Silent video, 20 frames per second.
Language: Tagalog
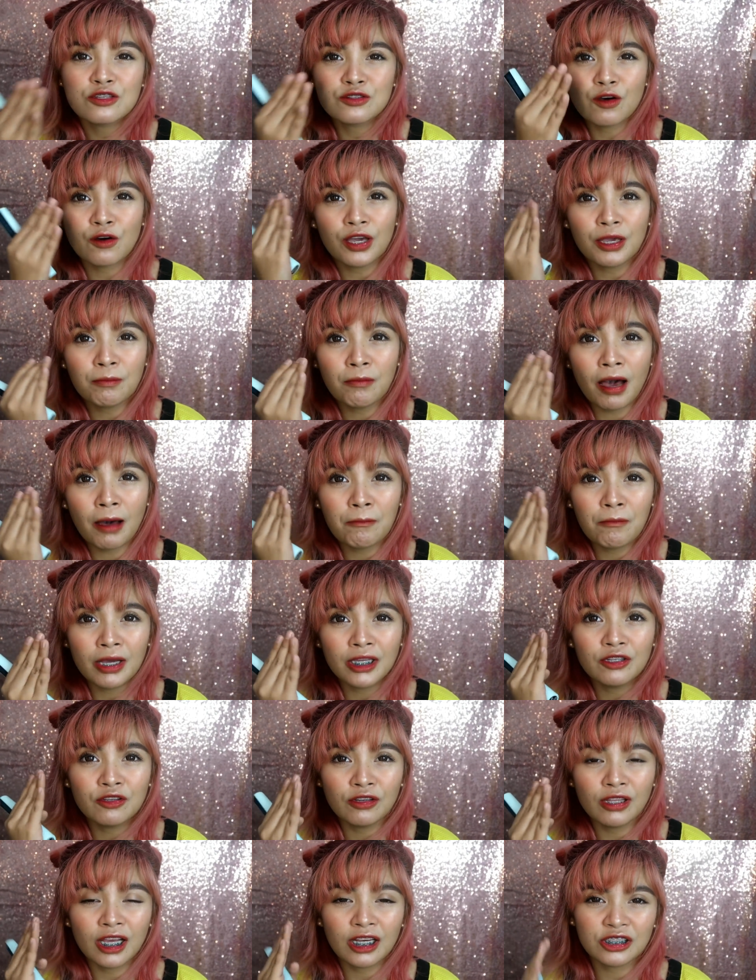So,
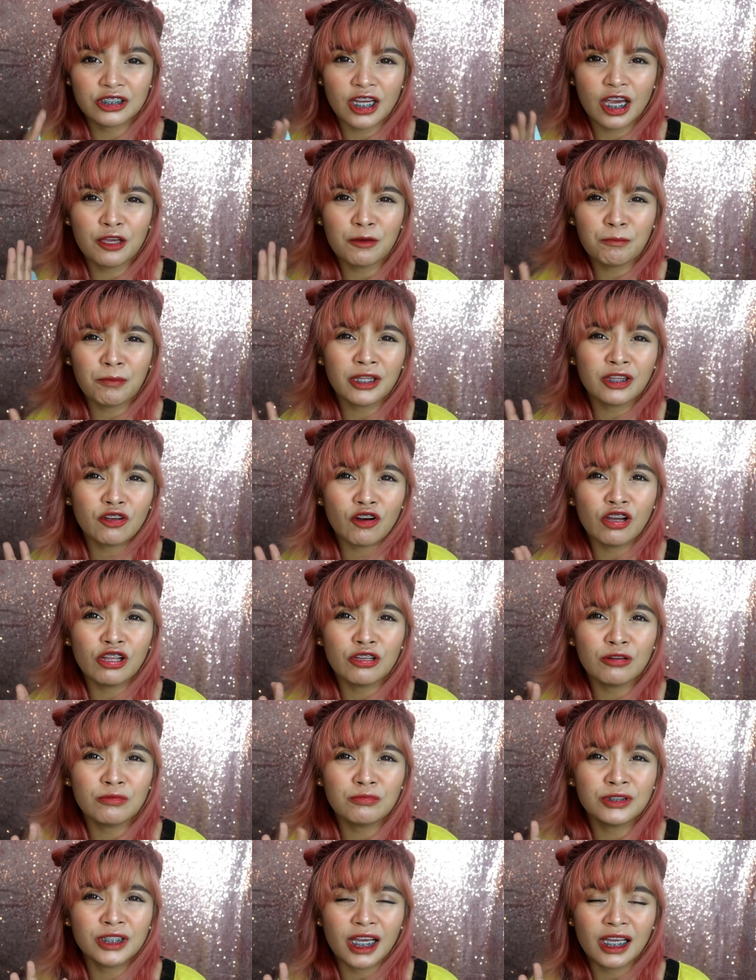ibabad nyo lang siya. Yung
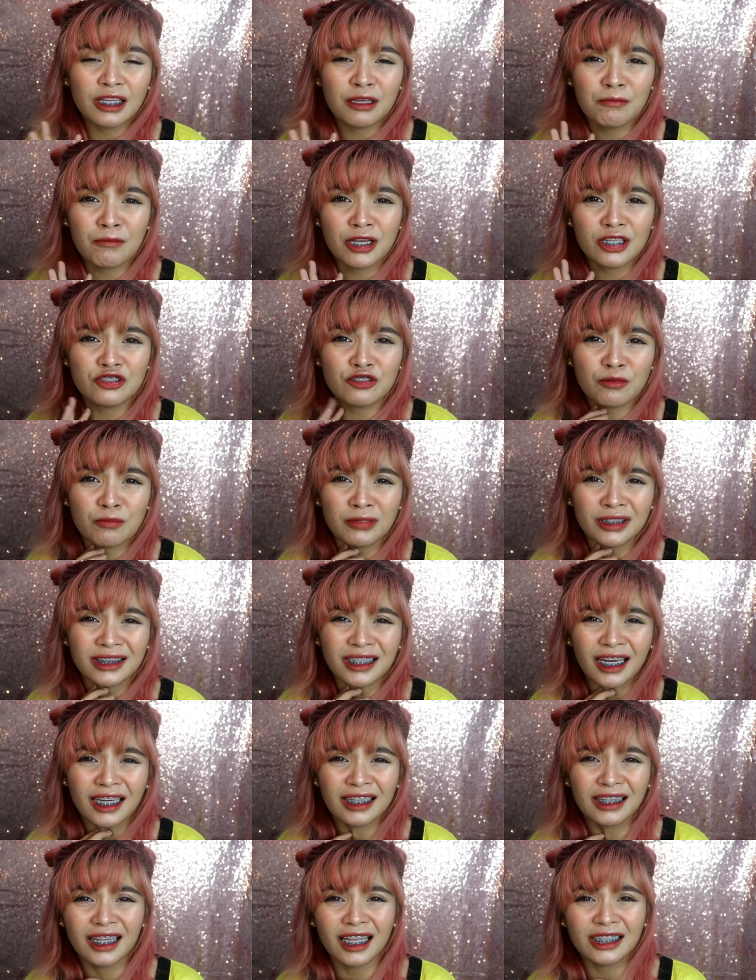petroleum jelly, medyo
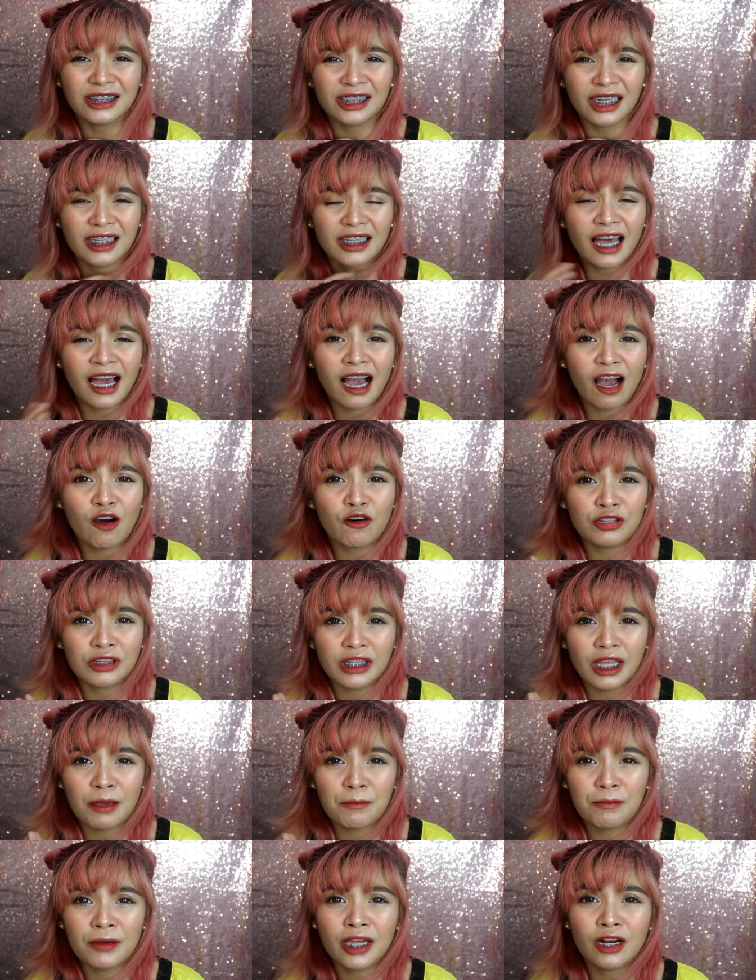masakit lang siya ng
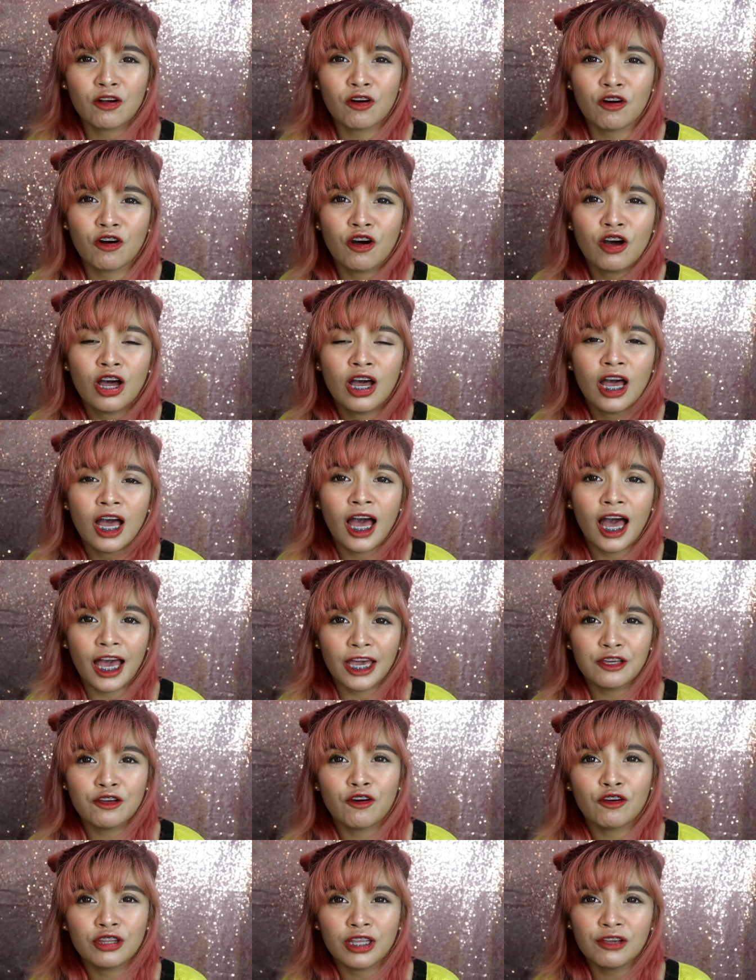kaunti. Pero,
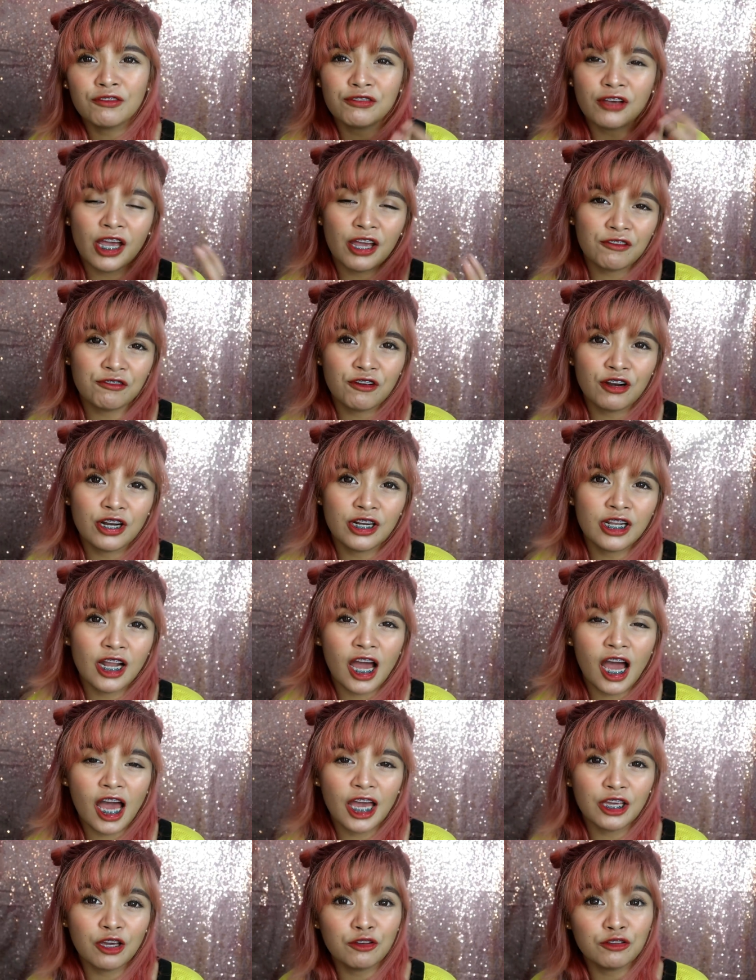ayun, if ever
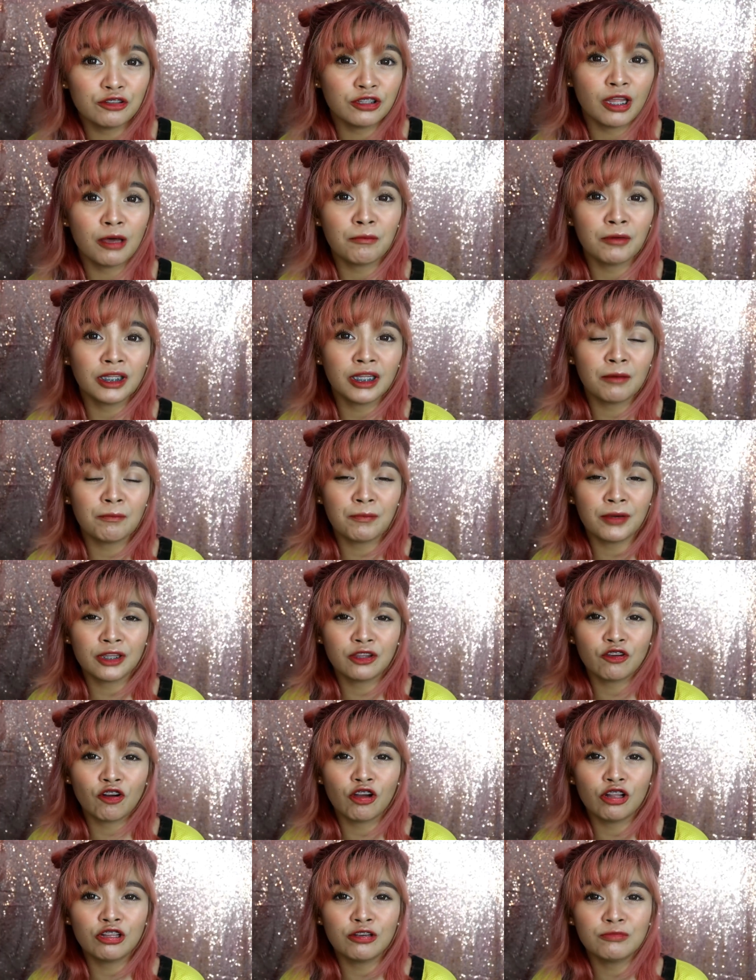na ayaw nyo naman ng
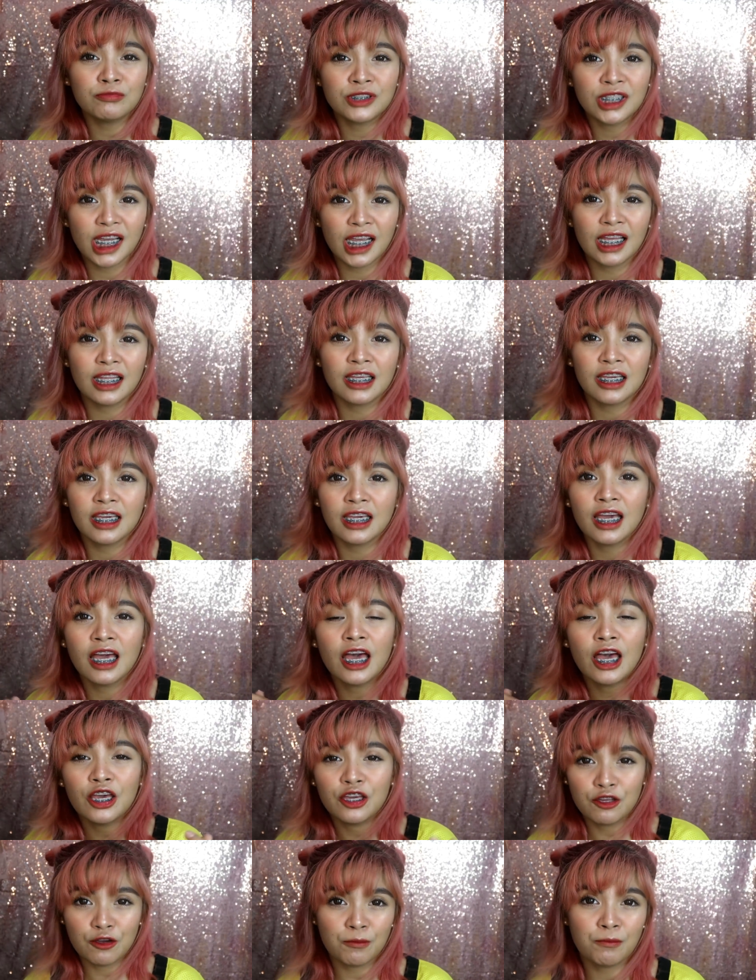petroleum jelly,
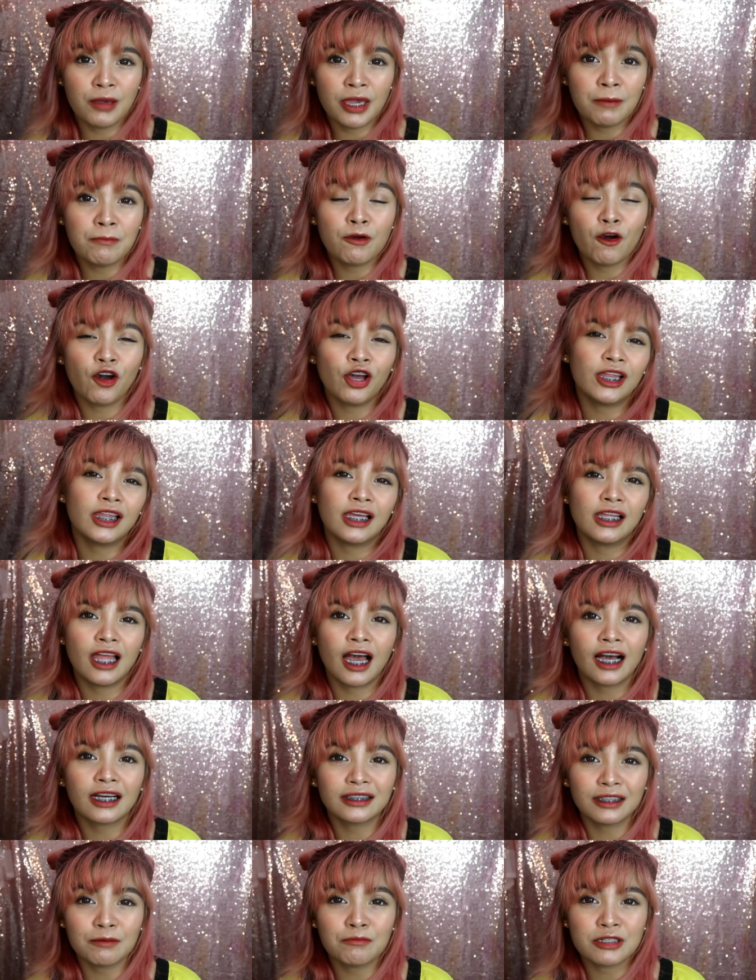yung baby oil na
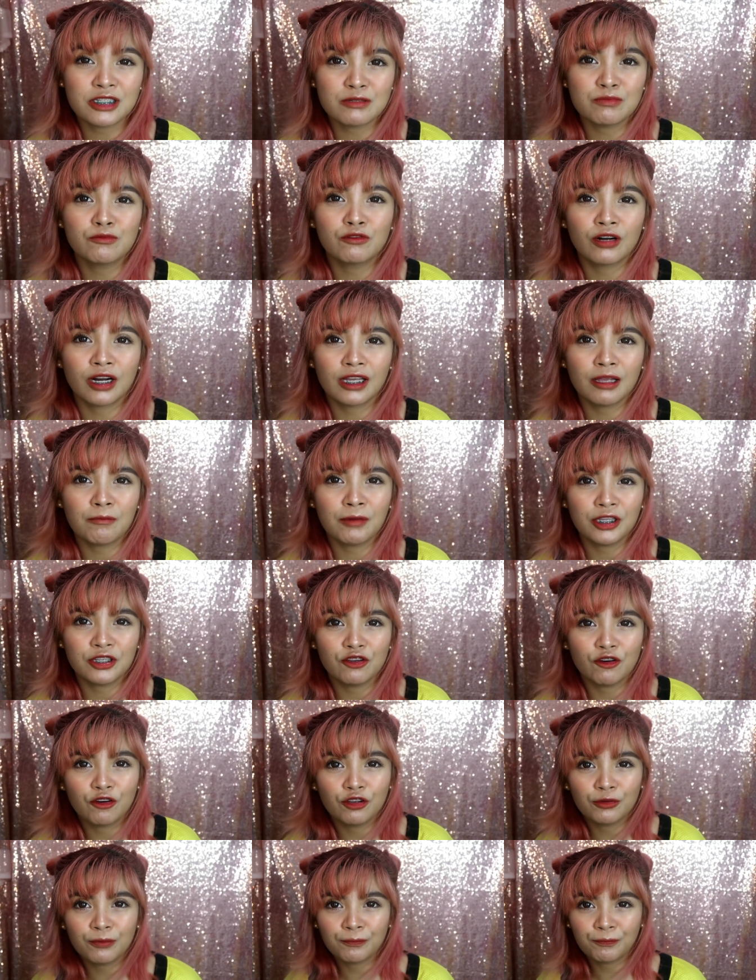lang kasi mas mura naman yun.